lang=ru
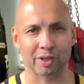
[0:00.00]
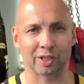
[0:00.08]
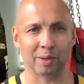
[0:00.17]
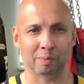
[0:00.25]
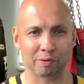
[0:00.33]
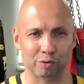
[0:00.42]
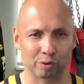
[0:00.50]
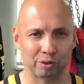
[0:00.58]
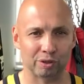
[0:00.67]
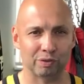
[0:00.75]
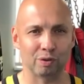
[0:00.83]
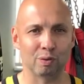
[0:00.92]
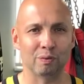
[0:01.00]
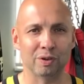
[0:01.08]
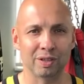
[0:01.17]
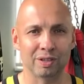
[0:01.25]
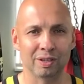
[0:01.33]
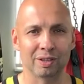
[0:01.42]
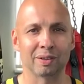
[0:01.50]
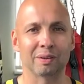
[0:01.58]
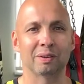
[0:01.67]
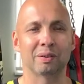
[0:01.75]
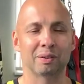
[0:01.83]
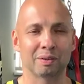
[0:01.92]
когда мы все это сведем воедино,
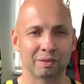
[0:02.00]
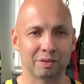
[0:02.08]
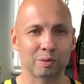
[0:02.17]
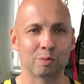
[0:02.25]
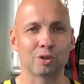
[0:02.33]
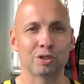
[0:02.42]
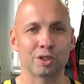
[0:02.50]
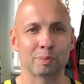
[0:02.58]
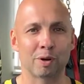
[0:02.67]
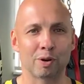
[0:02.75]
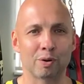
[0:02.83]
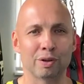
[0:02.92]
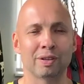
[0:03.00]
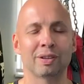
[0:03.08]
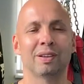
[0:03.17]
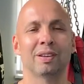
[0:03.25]
вы сможете спокойно